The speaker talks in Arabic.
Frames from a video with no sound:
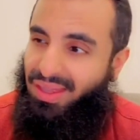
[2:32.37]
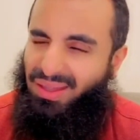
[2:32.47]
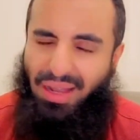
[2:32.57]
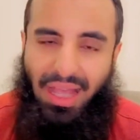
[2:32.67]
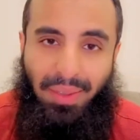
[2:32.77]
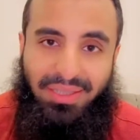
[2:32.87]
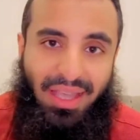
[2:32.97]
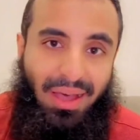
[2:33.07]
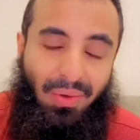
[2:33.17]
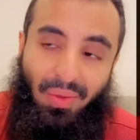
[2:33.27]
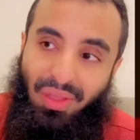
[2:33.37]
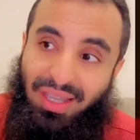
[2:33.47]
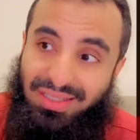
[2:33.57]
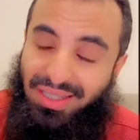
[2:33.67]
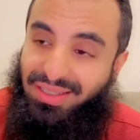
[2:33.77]
رحمتها وضاق
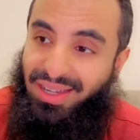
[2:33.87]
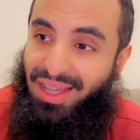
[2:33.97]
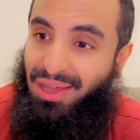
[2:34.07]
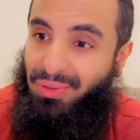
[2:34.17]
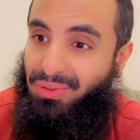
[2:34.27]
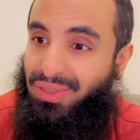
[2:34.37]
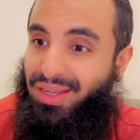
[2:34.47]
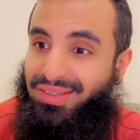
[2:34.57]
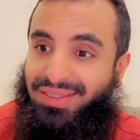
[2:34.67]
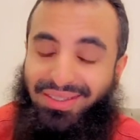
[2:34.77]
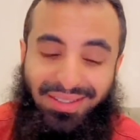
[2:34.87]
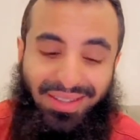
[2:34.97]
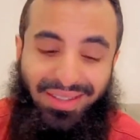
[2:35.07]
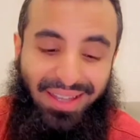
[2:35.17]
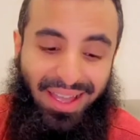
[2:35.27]
صدرها ودرت أنها
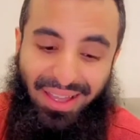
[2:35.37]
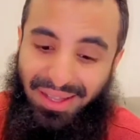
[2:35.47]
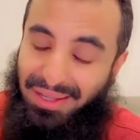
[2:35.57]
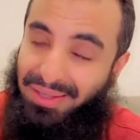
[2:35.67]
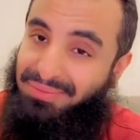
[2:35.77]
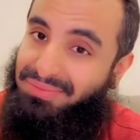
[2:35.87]
آه،